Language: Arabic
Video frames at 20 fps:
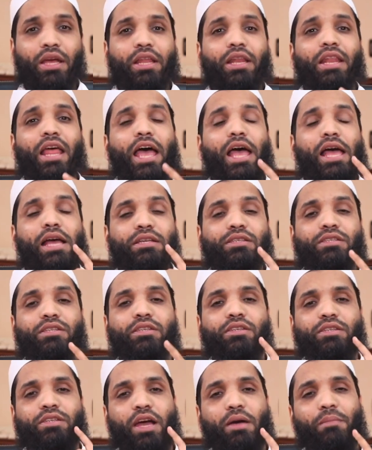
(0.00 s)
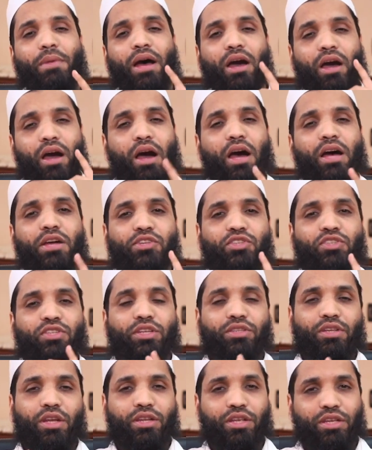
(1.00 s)
لا سيما
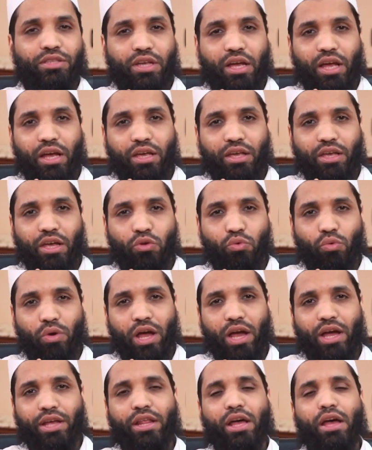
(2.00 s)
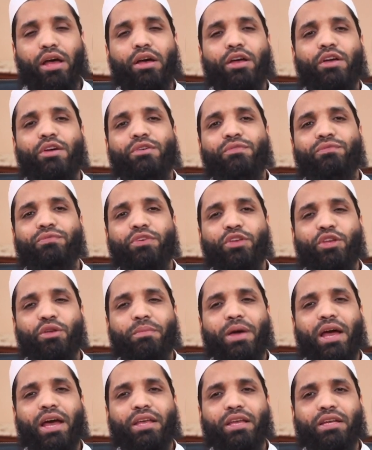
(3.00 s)
خاصة يتأكد هذا
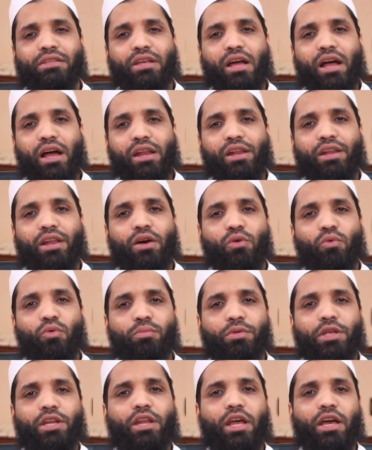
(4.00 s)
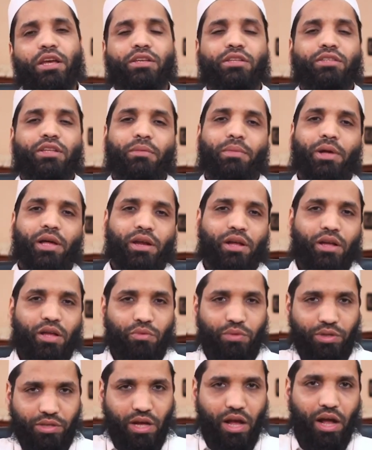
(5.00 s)
فيما يتعلق بالله تبارك
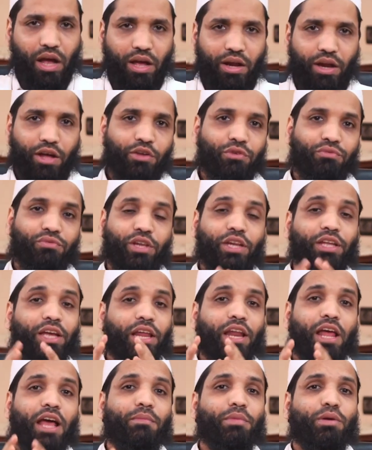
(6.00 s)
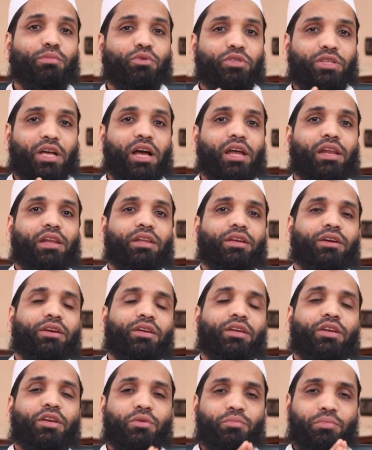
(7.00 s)
وتعالى في الكلام
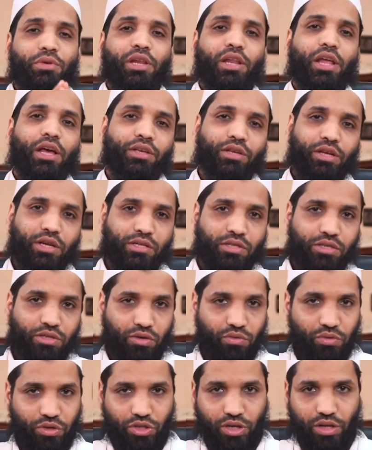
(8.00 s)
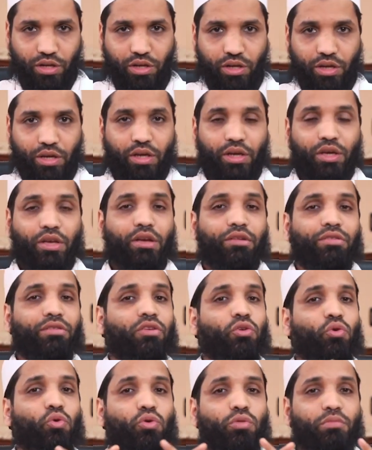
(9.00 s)
المتعلق بالله عز وجل
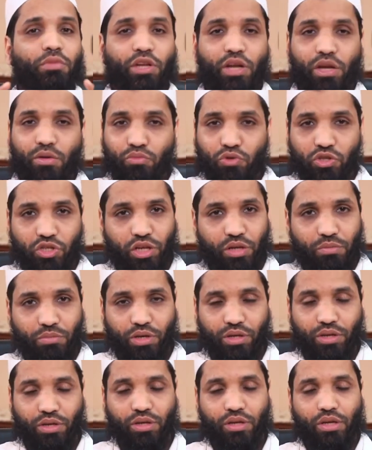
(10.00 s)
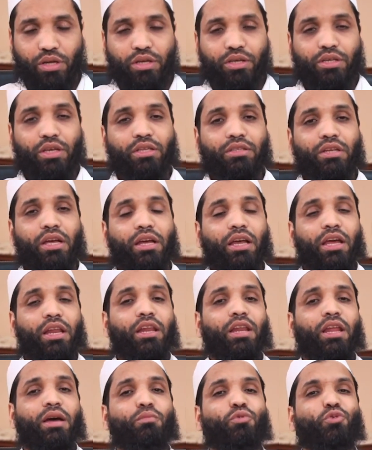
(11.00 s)
كثير من المسلمين
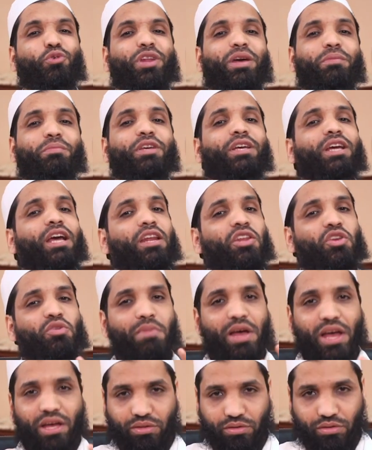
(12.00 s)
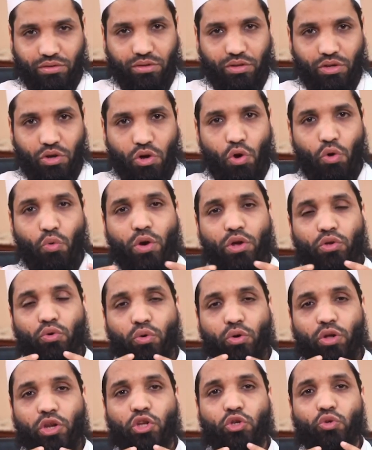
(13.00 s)
يتكلمون بكلمات
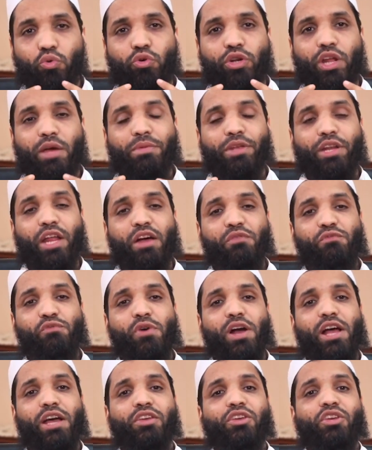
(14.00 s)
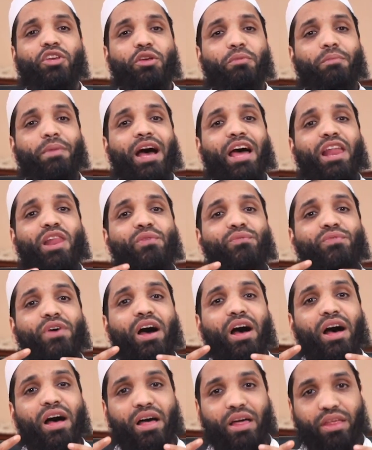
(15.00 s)
ويخرجون من افواههم
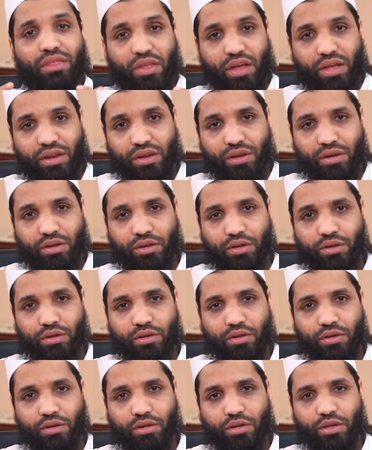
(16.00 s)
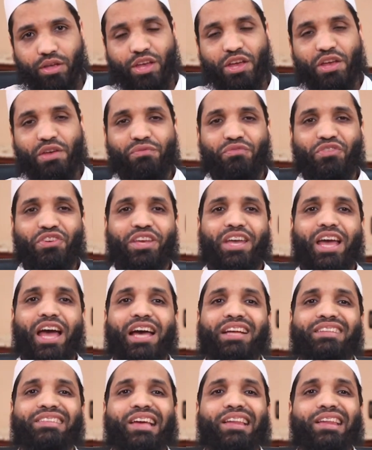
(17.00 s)
الفاظا
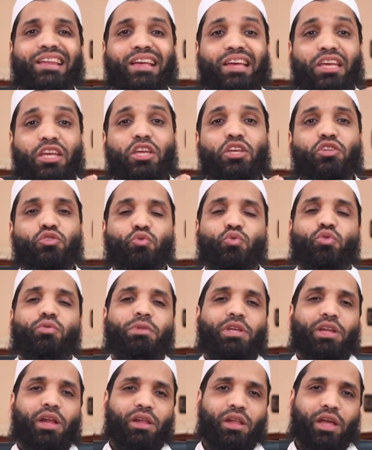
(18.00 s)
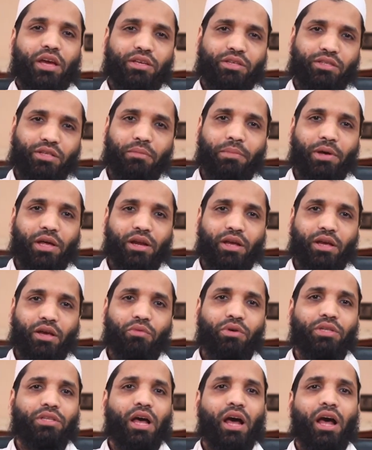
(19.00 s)
فيها تنقيص من الله تبارك
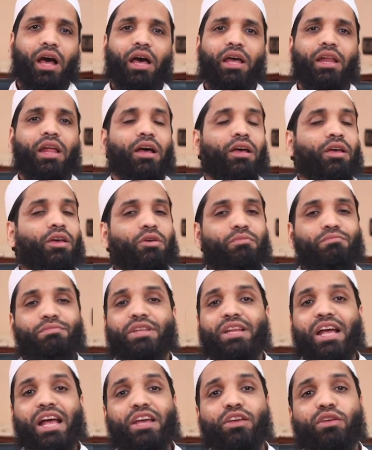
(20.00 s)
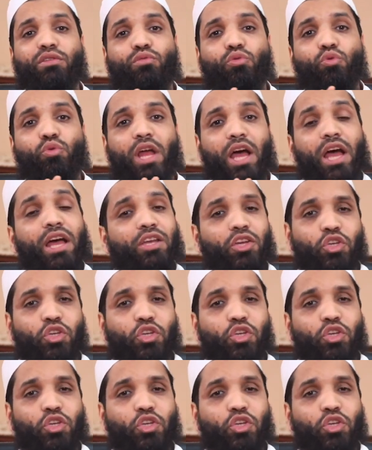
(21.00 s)
وتعالى من حيث لا